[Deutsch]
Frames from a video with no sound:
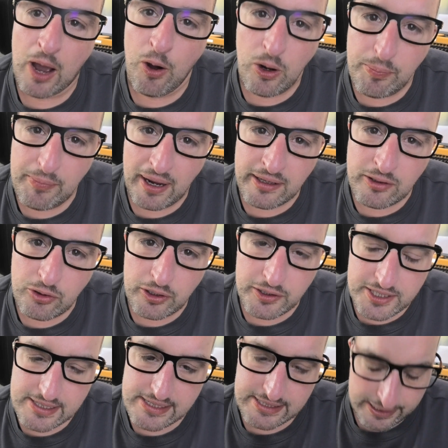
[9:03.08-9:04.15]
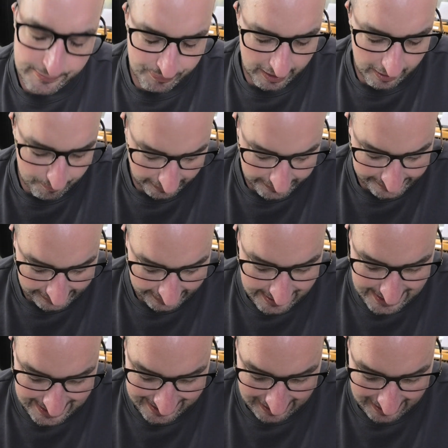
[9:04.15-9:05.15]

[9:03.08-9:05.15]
auch machen könnte, ist, man kann sich